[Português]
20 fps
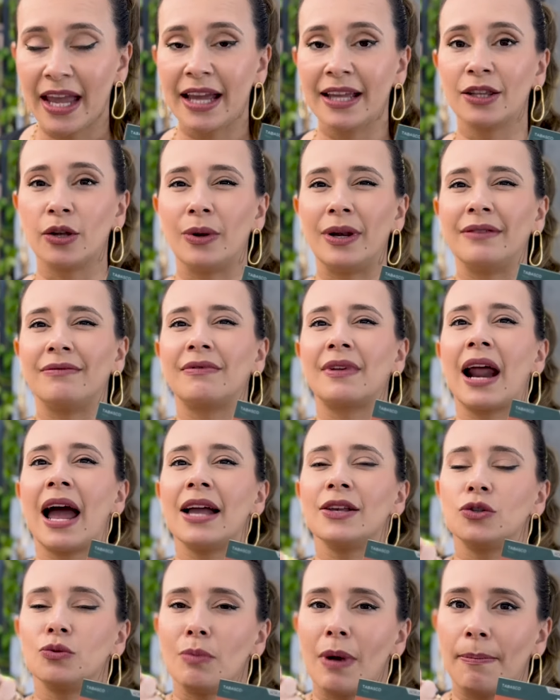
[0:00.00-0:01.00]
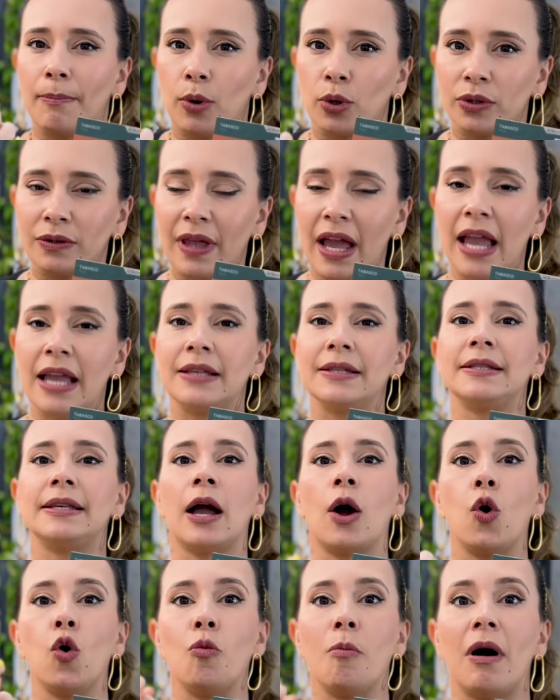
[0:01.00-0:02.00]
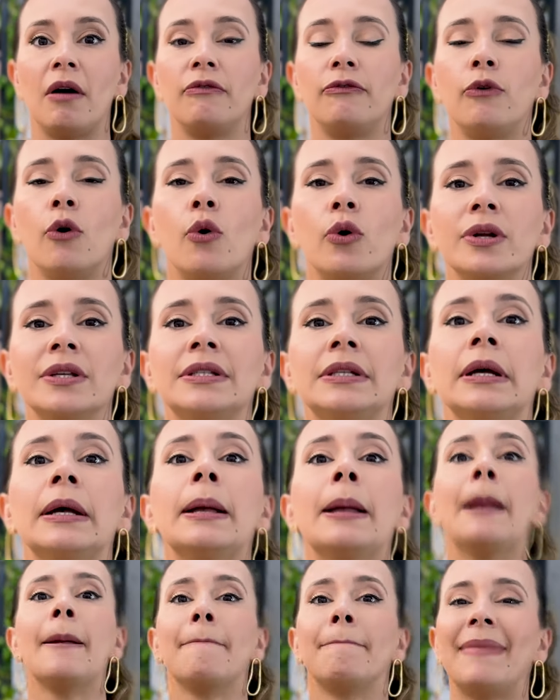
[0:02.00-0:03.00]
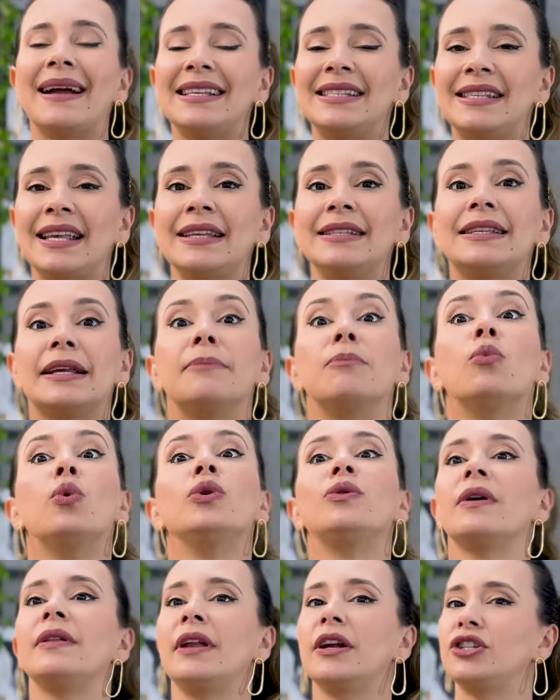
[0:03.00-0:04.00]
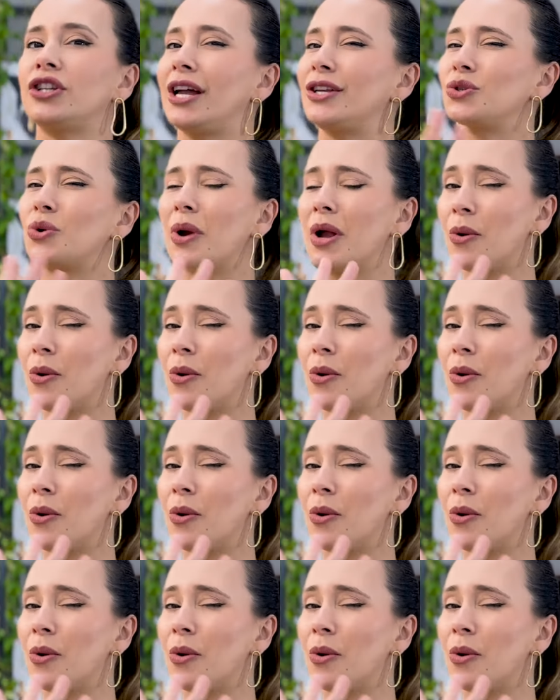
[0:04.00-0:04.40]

Então ele traz uma potência, uma força, mas sem ser muito energético.